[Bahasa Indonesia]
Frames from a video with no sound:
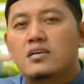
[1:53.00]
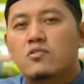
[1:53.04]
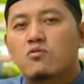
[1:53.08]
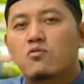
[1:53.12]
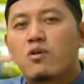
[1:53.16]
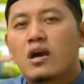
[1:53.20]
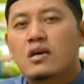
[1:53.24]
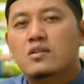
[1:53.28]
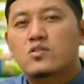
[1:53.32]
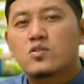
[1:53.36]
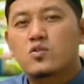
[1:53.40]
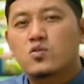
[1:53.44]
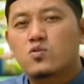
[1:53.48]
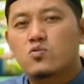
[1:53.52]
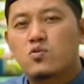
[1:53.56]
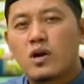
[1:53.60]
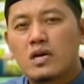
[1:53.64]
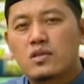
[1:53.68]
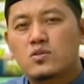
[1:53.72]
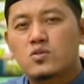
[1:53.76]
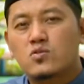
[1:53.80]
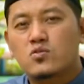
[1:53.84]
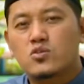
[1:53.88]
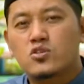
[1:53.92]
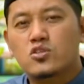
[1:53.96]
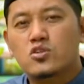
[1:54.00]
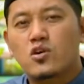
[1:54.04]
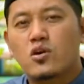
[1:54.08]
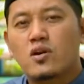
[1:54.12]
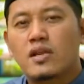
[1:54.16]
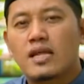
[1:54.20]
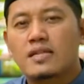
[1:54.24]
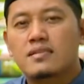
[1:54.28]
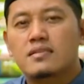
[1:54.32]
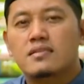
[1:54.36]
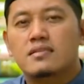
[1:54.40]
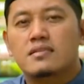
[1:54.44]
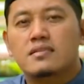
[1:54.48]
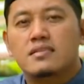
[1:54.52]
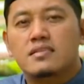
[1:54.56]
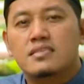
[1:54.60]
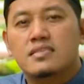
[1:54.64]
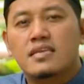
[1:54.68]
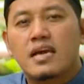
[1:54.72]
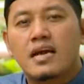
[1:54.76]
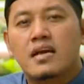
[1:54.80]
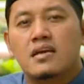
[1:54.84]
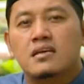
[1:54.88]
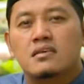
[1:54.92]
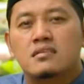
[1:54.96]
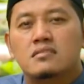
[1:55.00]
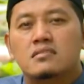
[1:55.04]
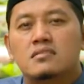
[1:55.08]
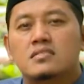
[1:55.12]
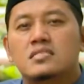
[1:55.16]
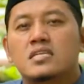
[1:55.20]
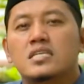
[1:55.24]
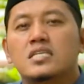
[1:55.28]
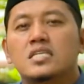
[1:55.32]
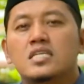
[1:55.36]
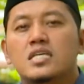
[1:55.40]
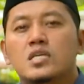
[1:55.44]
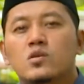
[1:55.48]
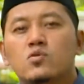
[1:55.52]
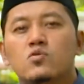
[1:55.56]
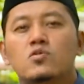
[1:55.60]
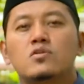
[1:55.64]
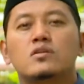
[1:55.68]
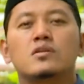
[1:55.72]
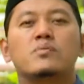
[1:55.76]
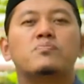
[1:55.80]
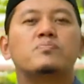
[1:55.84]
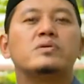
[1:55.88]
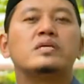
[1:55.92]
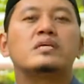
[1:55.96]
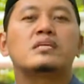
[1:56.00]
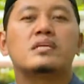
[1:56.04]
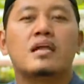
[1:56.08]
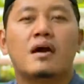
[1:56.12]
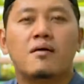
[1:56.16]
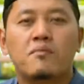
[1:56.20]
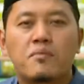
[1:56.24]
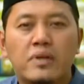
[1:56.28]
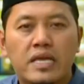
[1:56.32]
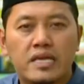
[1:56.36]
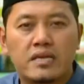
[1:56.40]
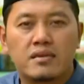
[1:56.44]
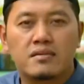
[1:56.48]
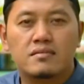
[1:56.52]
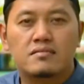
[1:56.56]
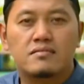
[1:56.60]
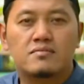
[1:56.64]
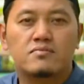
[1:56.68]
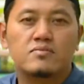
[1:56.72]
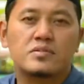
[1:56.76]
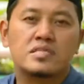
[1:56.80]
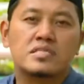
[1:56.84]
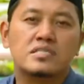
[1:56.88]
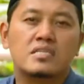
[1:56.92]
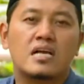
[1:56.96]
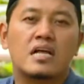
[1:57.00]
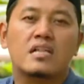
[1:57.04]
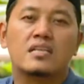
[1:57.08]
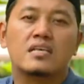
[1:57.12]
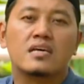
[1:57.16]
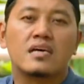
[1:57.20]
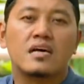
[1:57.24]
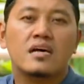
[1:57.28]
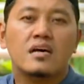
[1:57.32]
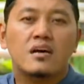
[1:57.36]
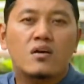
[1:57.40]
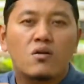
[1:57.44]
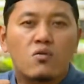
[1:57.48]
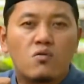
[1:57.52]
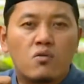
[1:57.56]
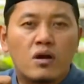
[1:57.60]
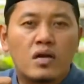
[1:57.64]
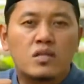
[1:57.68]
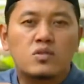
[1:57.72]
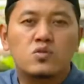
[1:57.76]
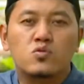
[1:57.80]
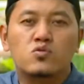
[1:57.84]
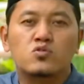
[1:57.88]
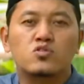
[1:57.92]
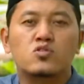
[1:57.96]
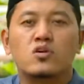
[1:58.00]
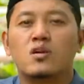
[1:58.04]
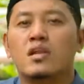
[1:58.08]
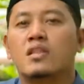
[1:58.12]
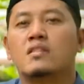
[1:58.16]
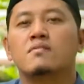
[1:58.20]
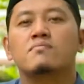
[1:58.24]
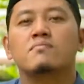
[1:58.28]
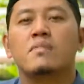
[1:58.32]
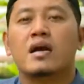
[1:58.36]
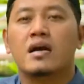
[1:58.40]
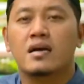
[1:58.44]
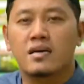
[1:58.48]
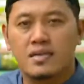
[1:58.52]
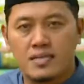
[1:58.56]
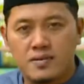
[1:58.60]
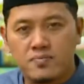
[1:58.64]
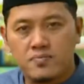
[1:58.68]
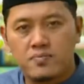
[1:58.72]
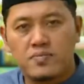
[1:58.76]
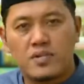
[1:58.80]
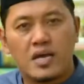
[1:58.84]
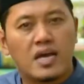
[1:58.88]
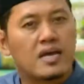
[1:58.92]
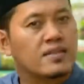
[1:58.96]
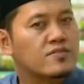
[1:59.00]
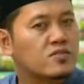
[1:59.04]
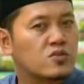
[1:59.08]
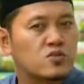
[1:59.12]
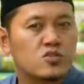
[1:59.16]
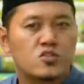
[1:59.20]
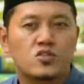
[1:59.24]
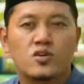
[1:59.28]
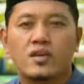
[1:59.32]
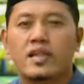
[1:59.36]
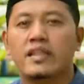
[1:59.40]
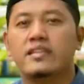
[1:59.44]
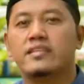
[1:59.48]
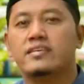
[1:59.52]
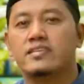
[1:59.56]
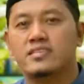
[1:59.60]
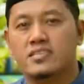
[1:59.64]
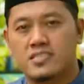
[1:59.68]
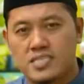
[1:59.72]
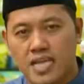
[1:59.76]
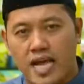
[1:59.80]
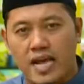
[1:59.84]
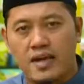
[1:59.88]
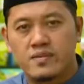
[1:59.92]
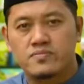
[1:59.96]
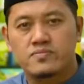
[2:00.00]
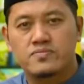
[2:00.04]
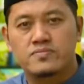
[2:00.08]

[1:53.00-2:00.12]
waktu-waktu sholat yang cenderung lebih ramai, misalnya waktu sholat maghrib atau sholat isya.